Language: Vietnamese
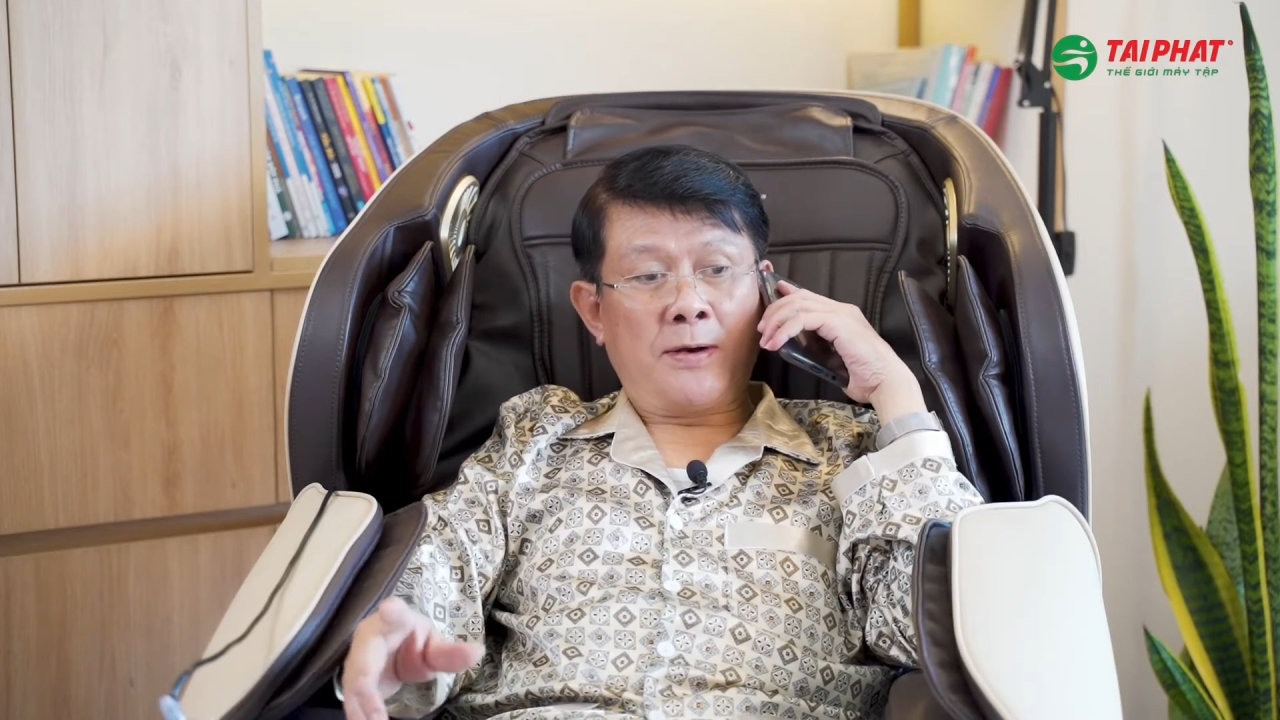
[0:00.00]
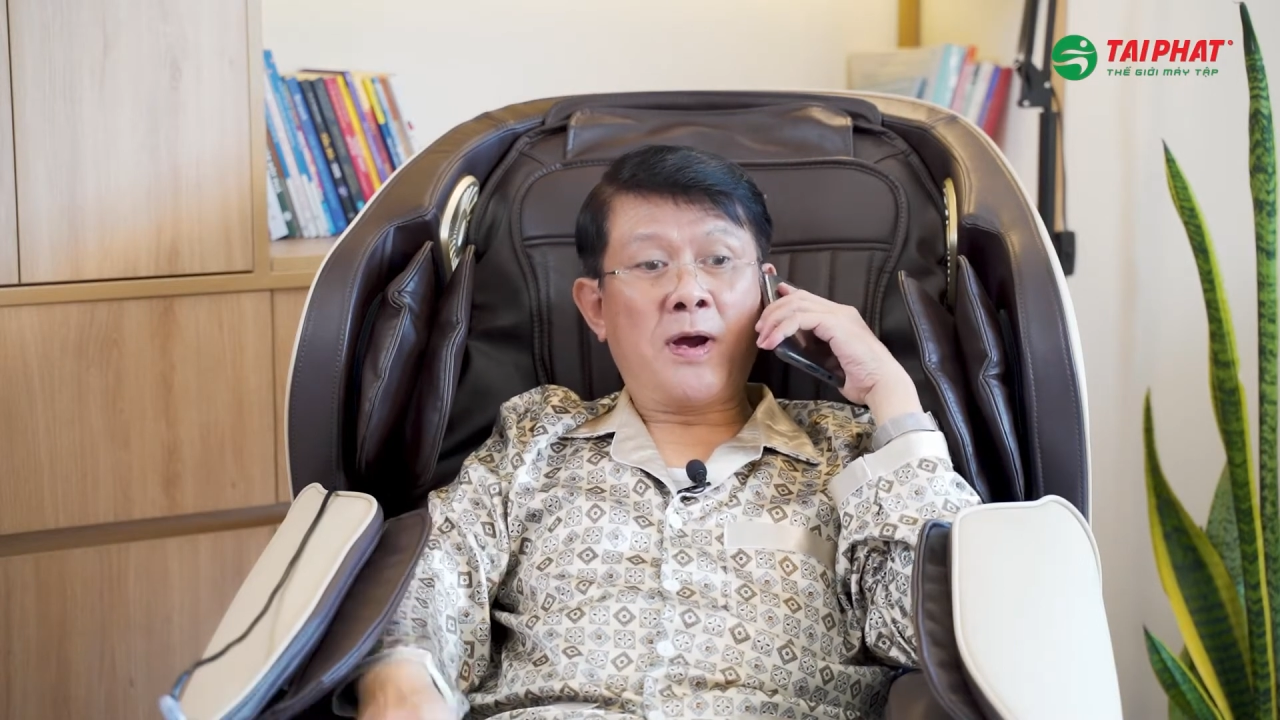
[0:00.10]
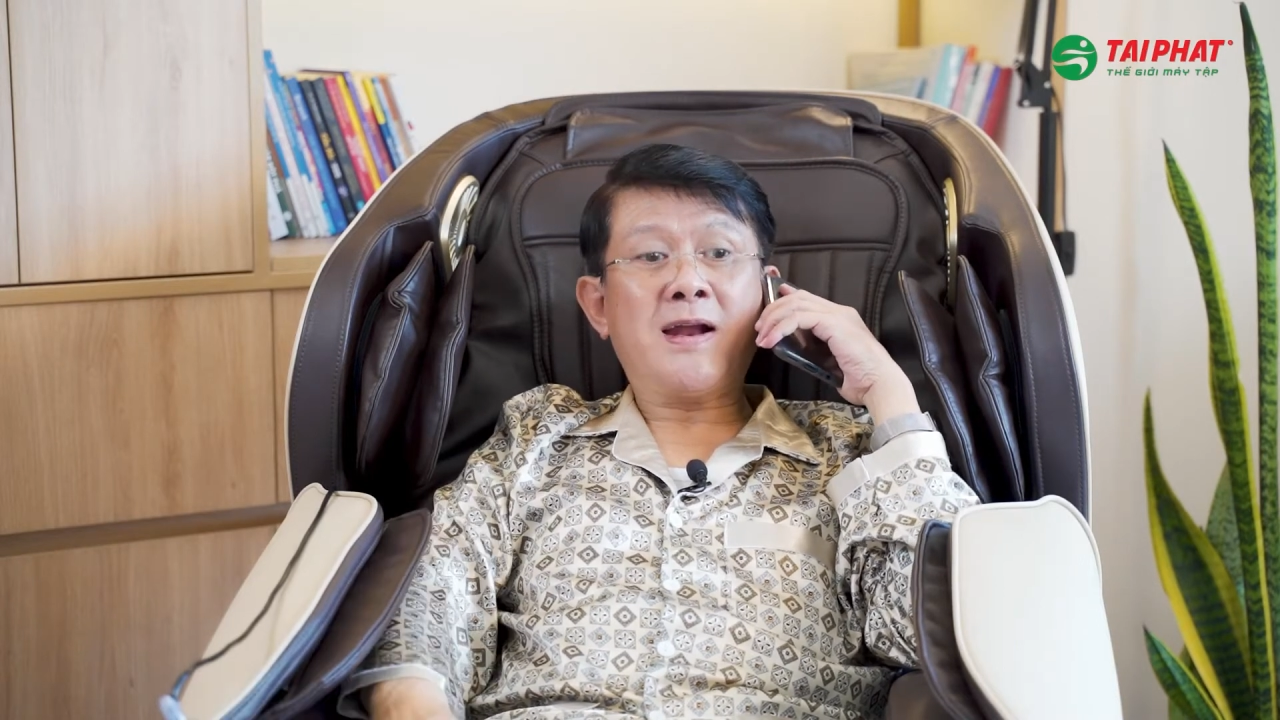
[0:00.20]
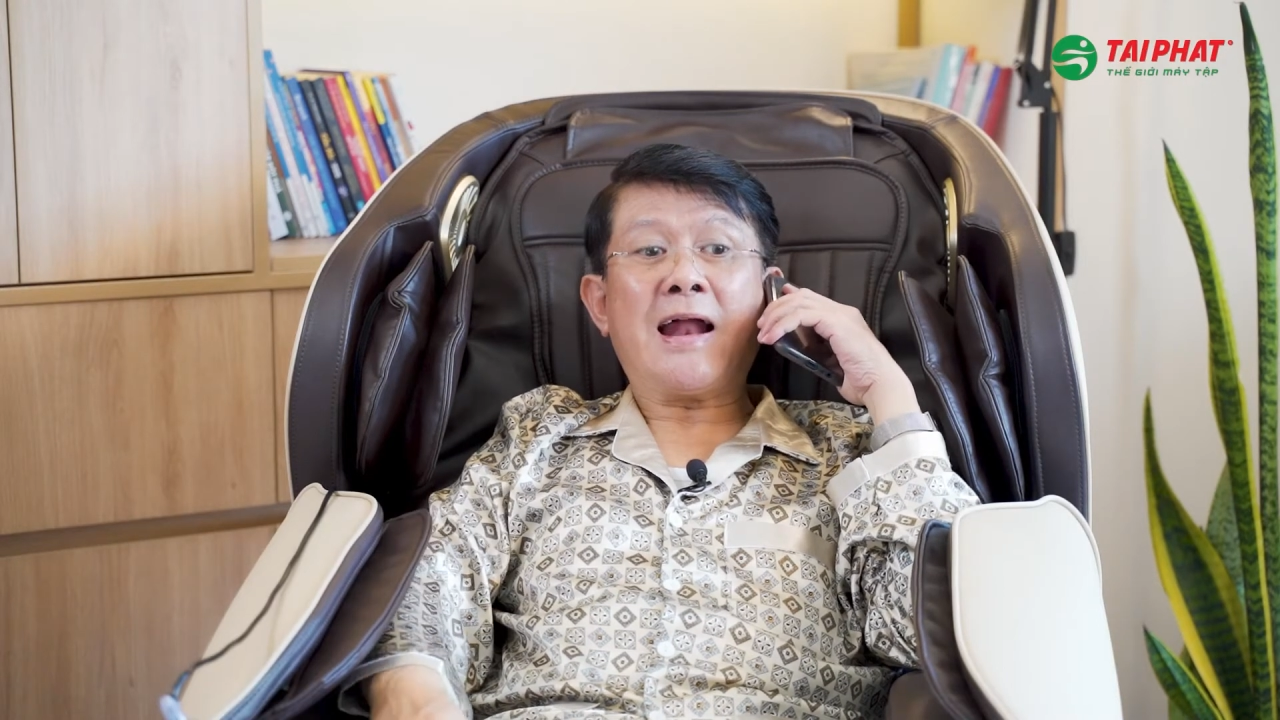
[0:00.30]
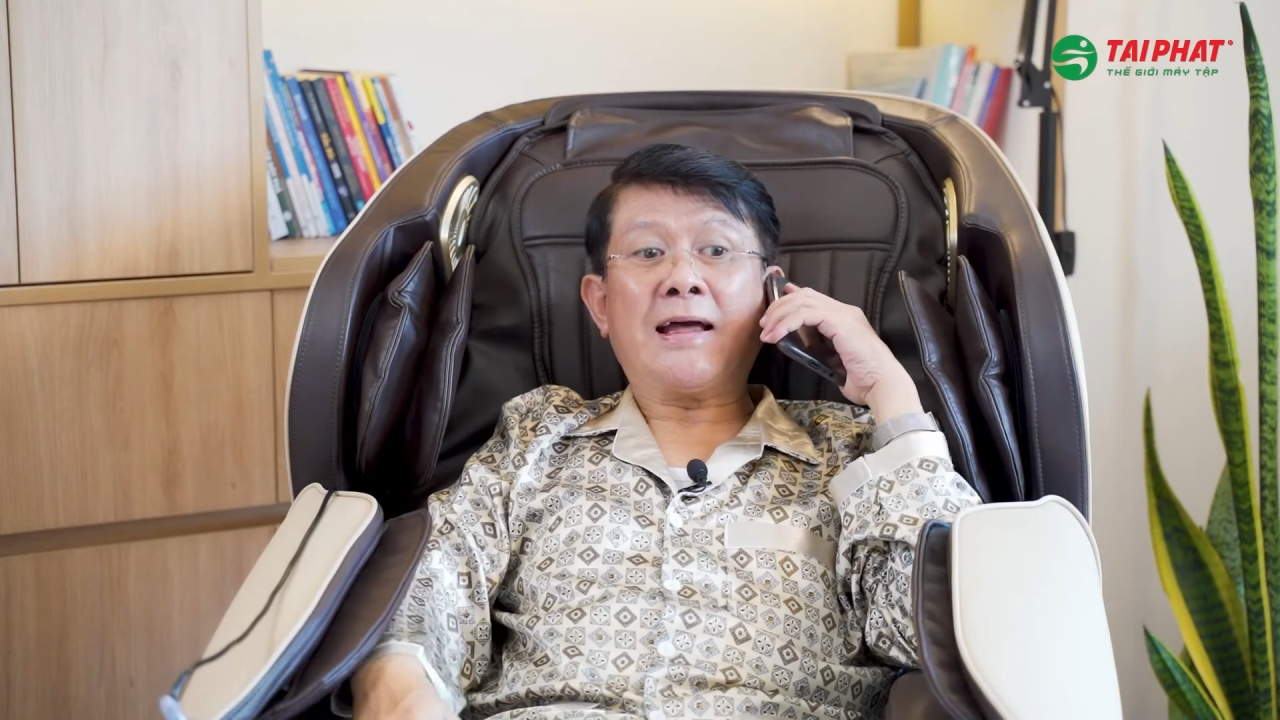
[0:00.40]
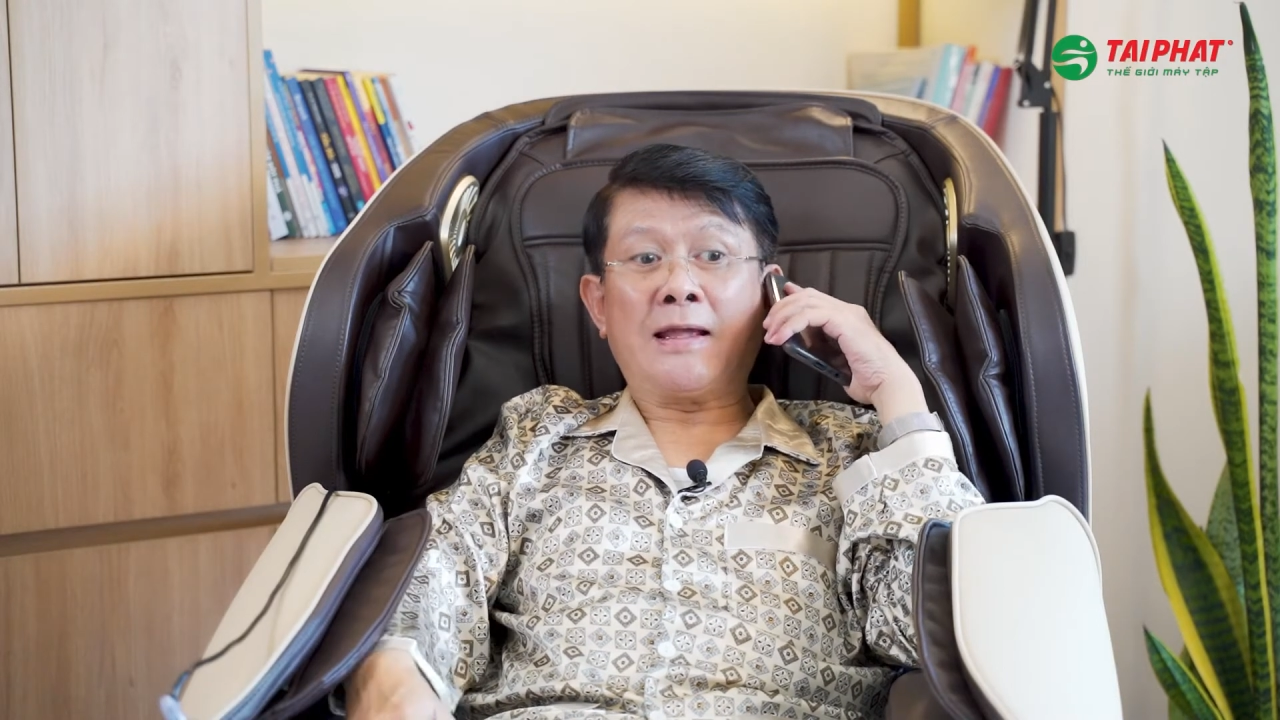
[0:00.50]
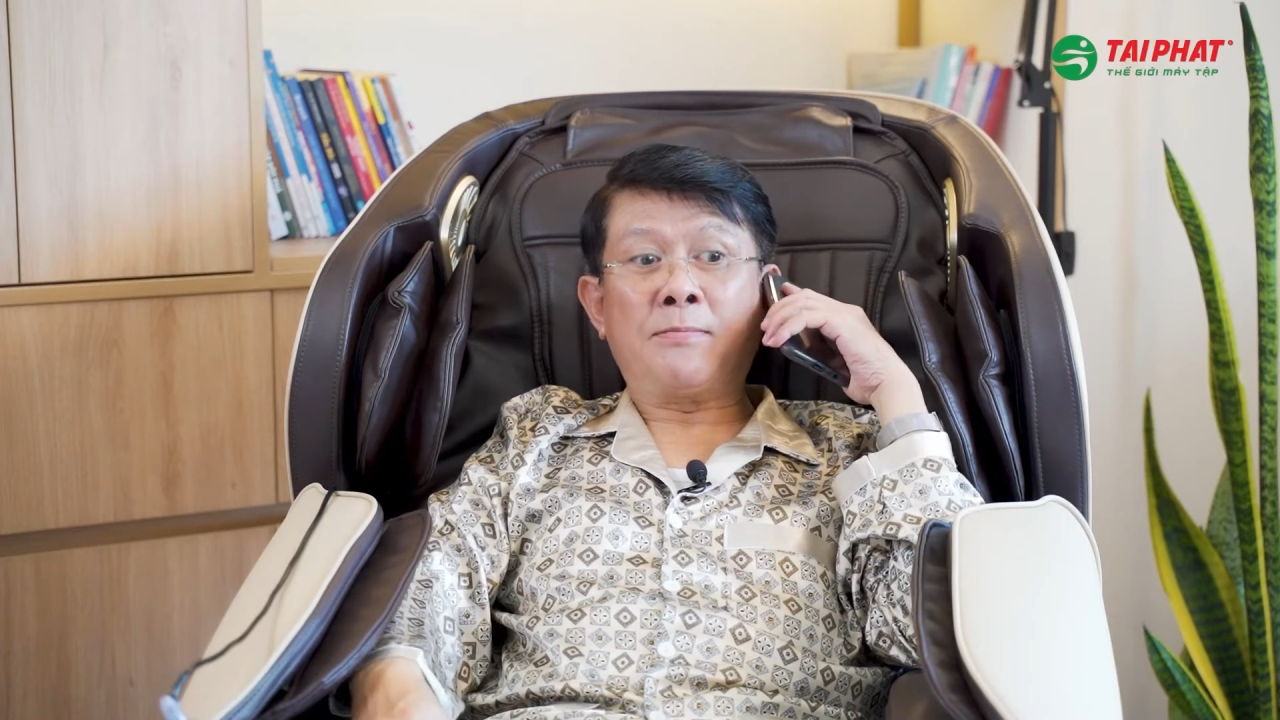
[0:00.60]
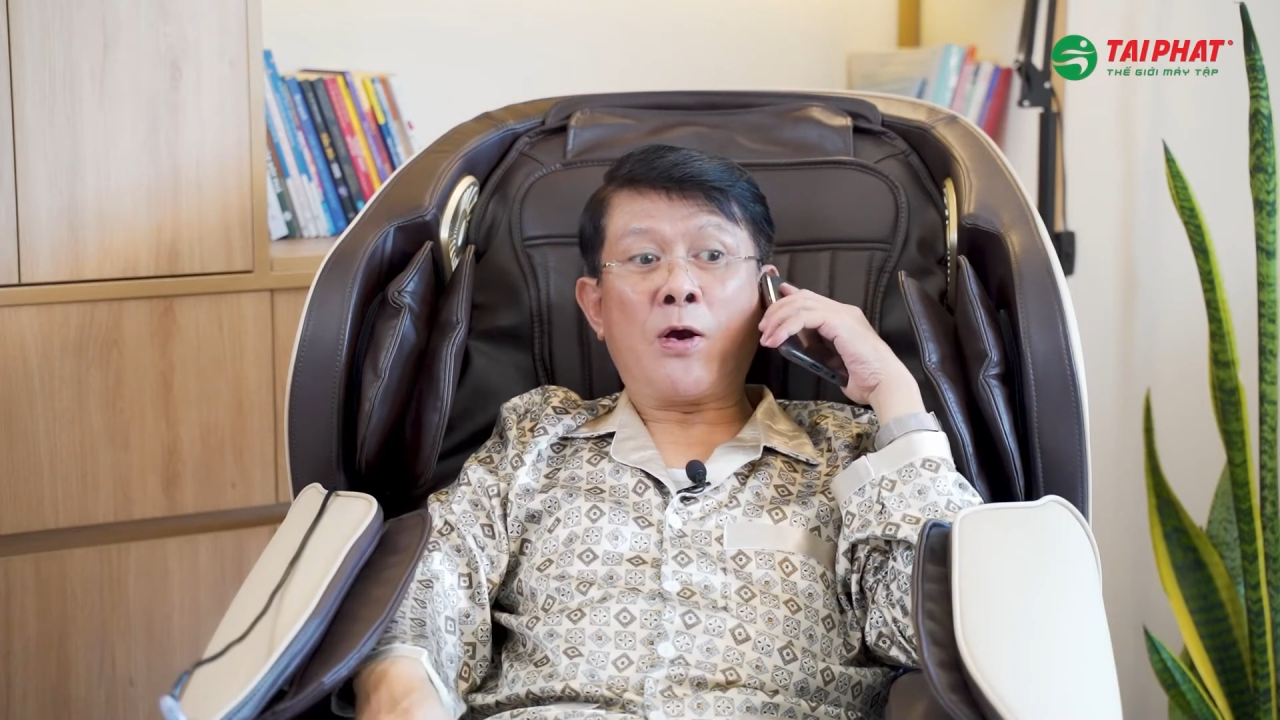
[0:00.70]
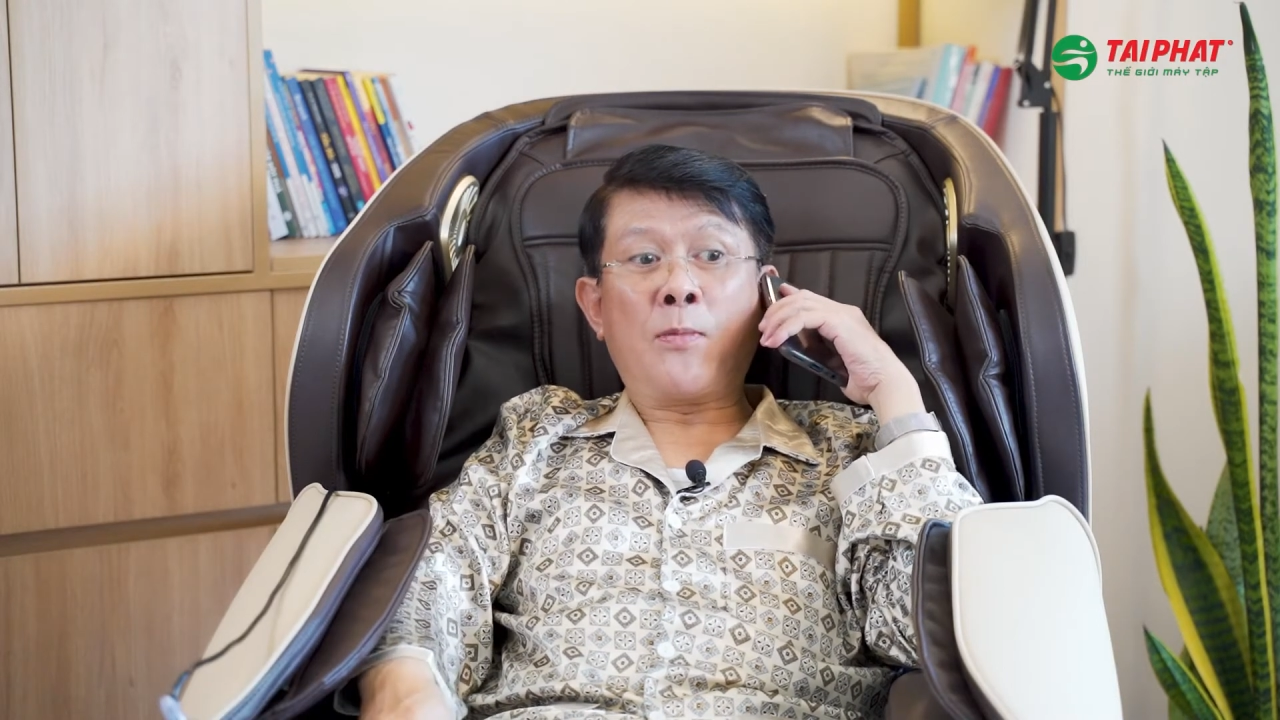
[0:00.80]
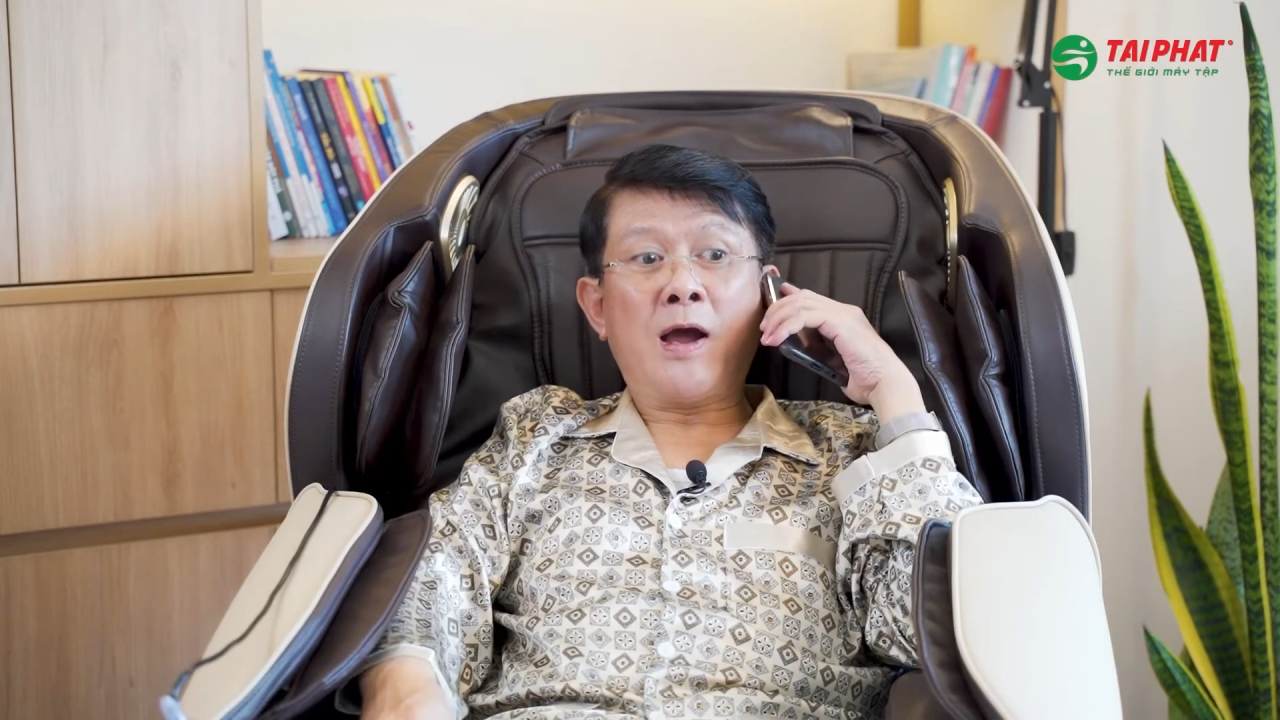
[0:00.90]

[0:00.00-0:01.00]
nó mới ra thêm màu